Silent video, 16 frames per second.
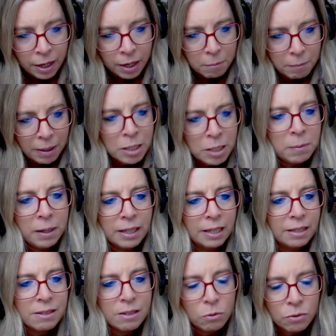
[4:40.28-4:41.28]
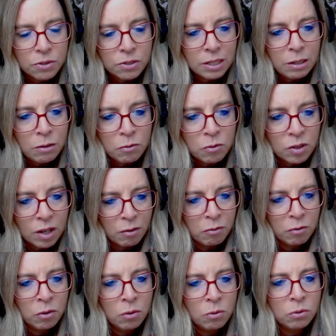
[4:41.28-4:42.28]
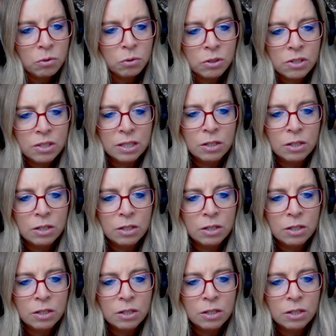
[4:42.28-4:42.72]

Manchmal kann sie uns tief treffen und uns